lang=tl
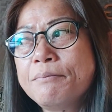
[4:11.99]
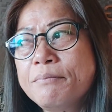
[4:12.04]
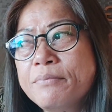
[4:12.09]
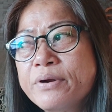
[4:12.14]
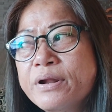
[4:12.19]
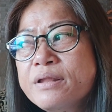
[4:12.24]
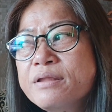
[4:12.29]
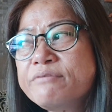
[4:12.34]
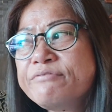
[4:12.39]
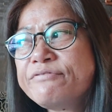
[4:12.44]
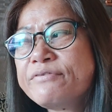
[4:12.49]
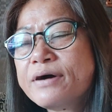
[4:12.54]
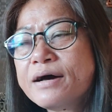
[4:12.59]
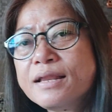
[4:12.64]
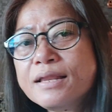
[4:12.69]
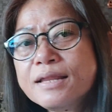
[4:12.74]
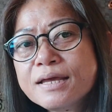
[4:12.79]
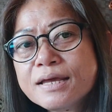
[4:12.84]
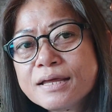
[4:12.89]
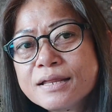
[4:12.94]
Randy
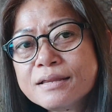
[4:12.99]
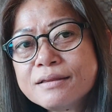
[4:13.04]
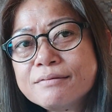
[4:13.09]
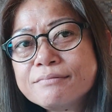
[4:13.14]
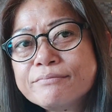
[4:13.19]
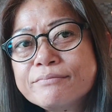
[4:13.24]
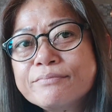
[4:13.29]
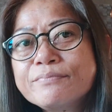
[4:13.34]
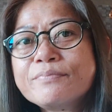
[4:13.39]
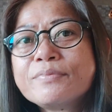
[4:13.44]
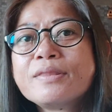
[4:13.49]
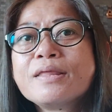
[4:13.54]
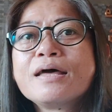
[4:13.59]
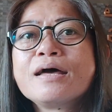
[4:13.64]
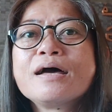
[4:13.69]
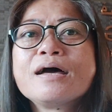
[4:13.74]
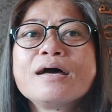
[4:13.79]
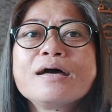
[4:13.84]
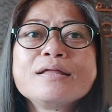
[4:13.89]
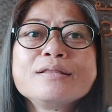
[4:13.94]
Fallin,
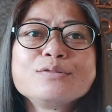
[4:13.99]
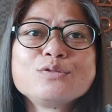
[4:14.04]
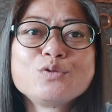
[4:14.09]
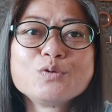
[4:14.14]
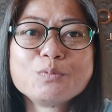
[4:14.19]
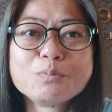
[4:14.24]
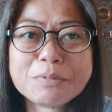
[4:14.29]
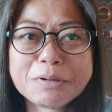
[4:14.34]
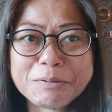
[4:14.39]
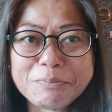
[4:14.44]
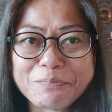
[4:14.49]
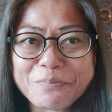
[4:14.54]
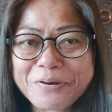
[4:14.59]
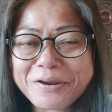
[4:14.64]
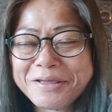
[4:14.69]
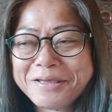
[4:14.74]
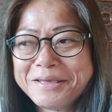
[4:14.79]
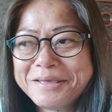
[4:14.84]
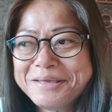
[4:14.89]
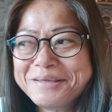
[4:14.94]
and to my
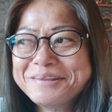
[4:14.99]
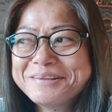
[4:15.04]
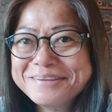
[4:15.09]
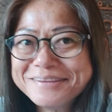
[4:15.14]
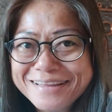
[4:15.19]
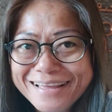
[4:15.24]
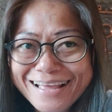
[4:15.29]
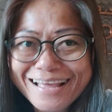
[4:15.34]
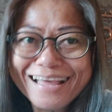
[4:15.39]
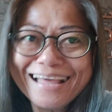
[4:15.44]
friend,